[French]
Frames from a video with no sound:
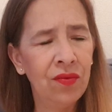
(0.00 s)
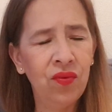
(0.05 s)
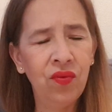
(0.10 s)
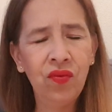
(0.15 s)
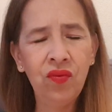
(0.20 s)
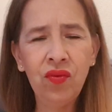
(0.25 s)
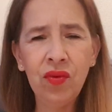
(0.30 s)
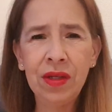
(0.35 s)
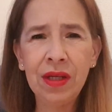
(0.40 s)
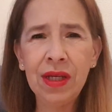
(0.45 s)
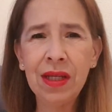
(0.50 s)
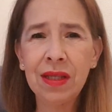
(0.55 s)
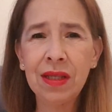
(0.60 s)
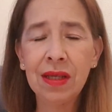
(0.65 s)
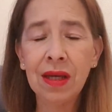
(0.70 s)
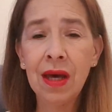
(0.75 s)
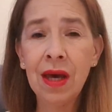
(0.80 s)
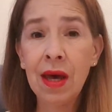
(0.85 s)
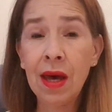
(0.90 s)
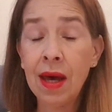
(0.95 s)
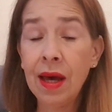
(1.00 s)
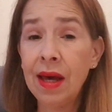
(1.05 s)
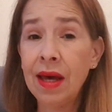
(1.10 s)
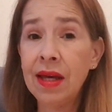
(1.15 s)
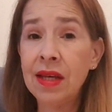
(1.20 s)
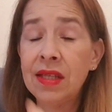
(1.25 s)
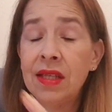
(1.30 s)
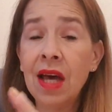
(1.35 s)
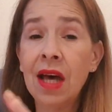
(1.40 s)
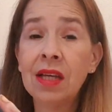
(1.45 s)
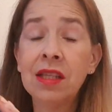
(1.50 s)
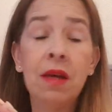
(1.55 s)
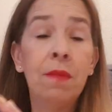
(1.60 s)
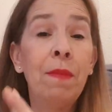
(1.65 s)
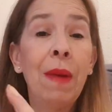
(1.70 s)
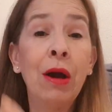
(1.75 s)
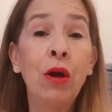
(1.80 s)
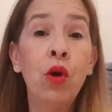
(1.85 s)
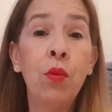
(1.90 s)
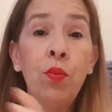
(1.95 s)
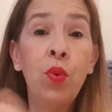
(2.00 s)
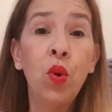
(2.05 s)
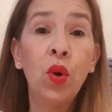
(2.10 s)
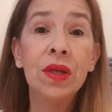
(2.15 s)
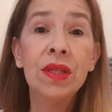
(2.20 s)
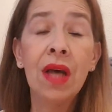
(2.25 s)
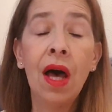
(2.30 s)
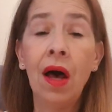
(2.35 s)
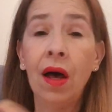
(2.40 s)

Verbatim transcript: Vous vous dites, et ça c'est pas que pour ça,